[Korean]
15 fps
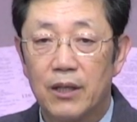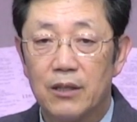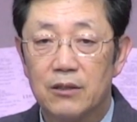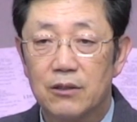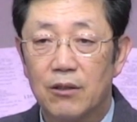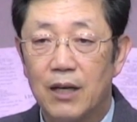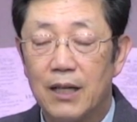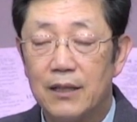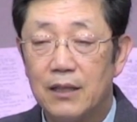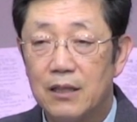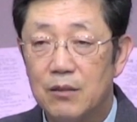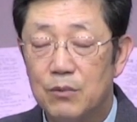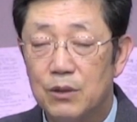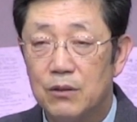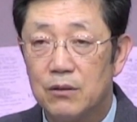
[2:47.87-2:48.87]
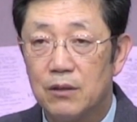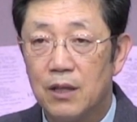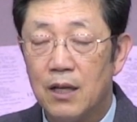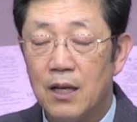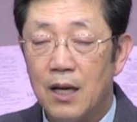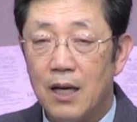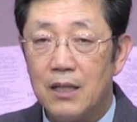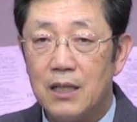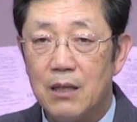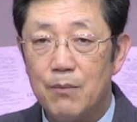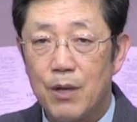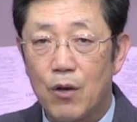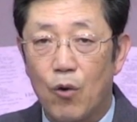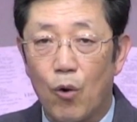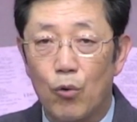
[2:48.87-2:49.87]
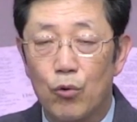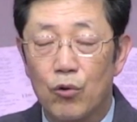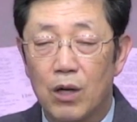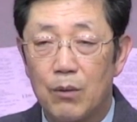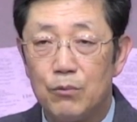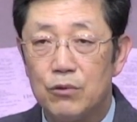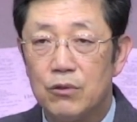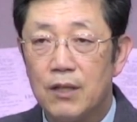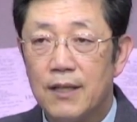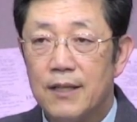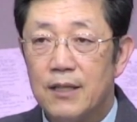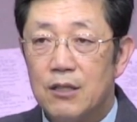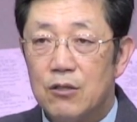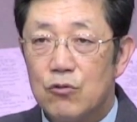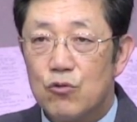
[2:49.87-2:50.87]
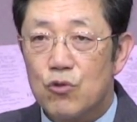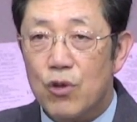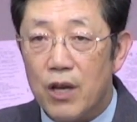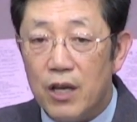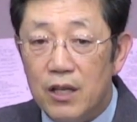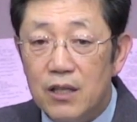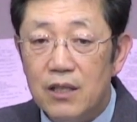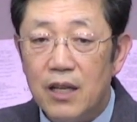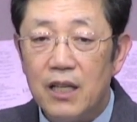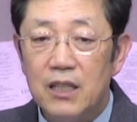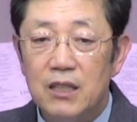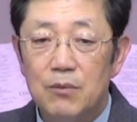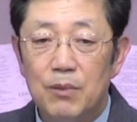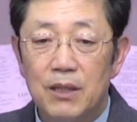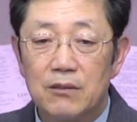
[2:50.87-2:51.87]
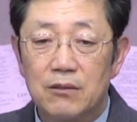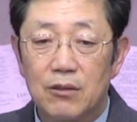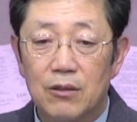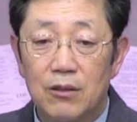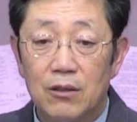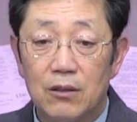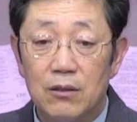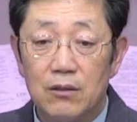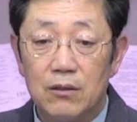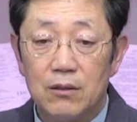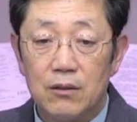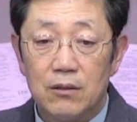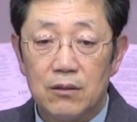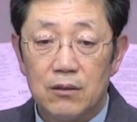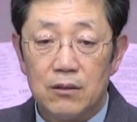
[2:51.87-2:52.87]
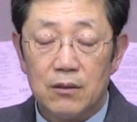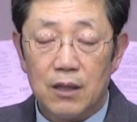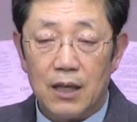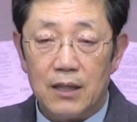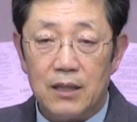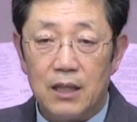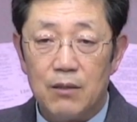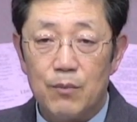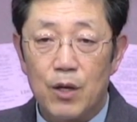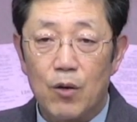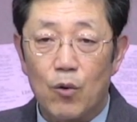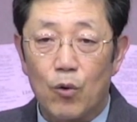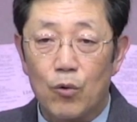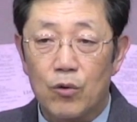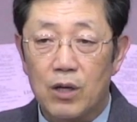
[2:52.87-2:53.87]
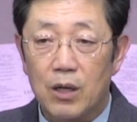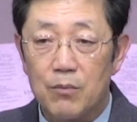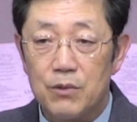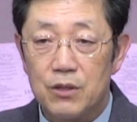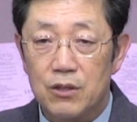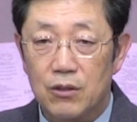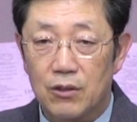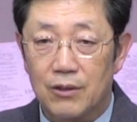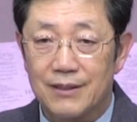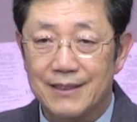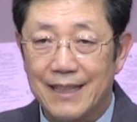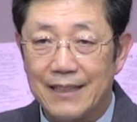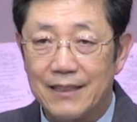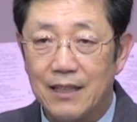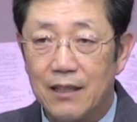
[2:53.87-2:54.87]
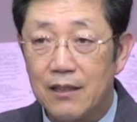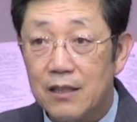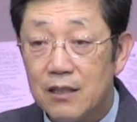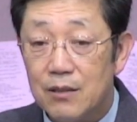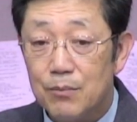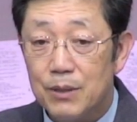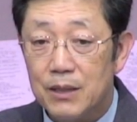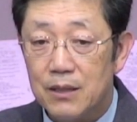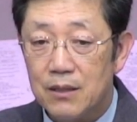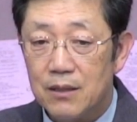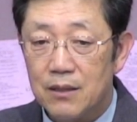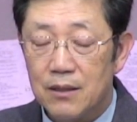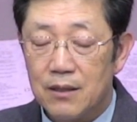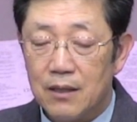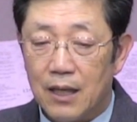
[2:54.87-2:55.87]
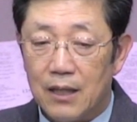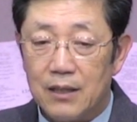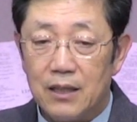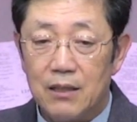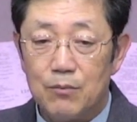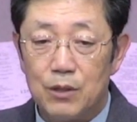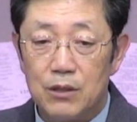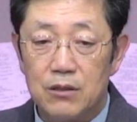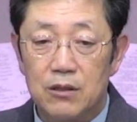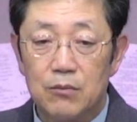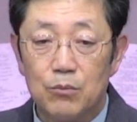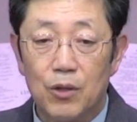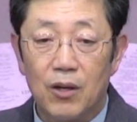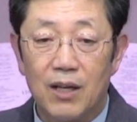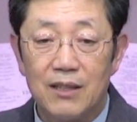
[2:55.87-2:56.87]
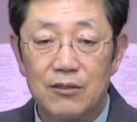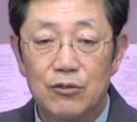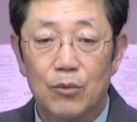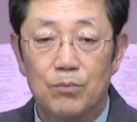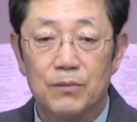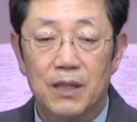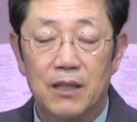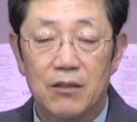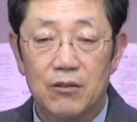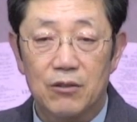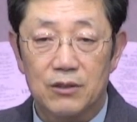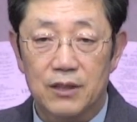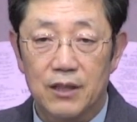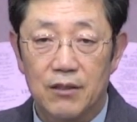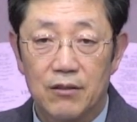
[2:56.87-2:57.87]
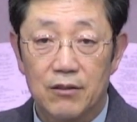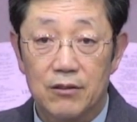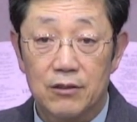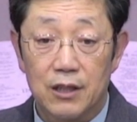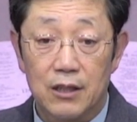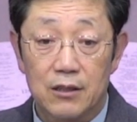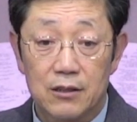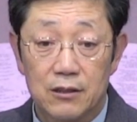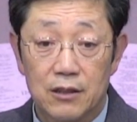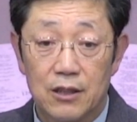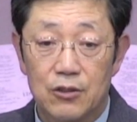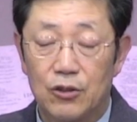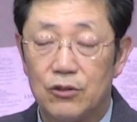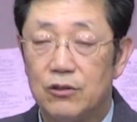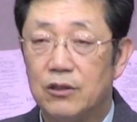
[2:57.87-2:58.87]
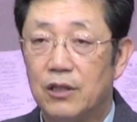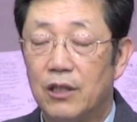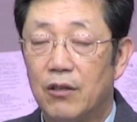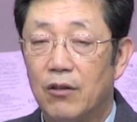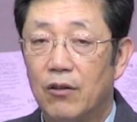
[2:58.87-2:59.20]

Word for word: 그래서 하나님은 하나님의 거룩함은 죄인의 입에서 하나님의 거룩함이 증거가 사단의 입이 하나님을 증명할 수 없다는 것이에요. 그게 그게 전제예요.